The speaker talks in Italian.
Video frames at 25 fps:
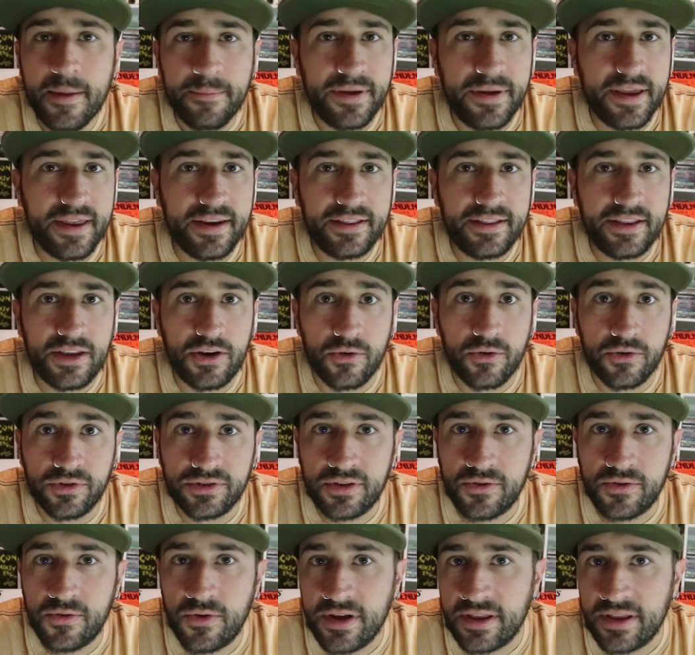pieni di
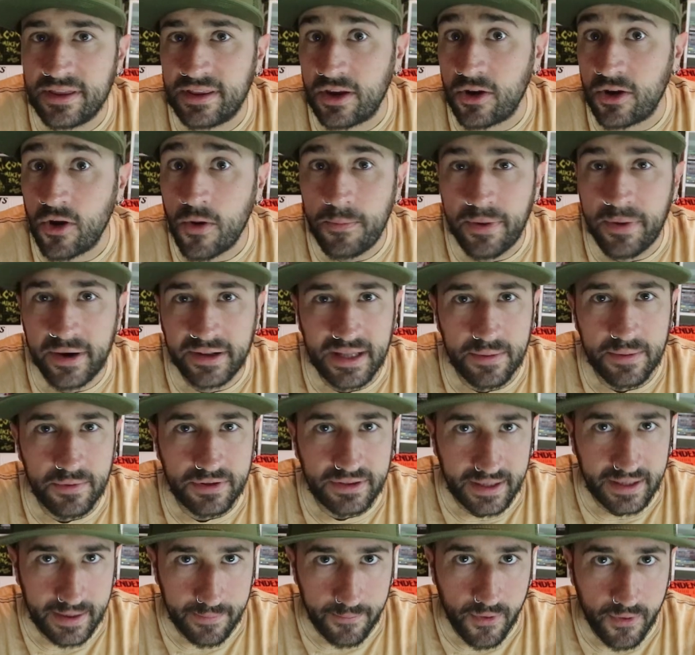news, quindi non perdiamo
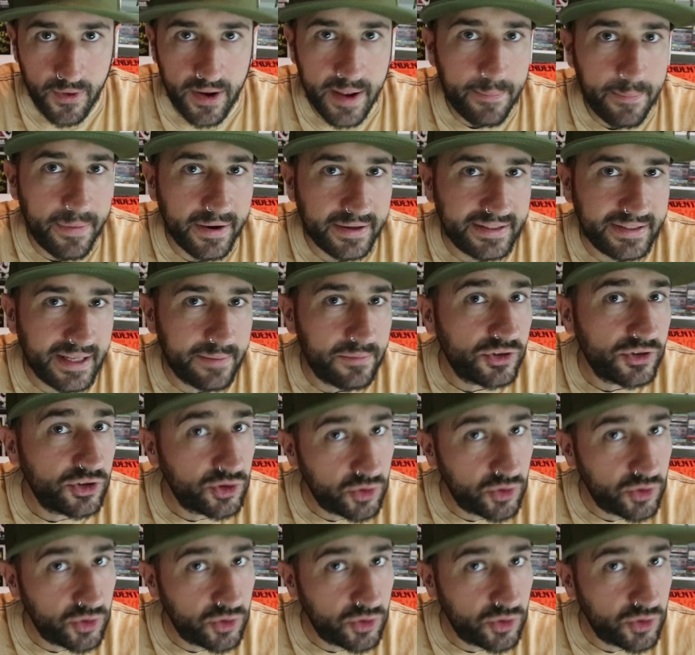tempo e partiamo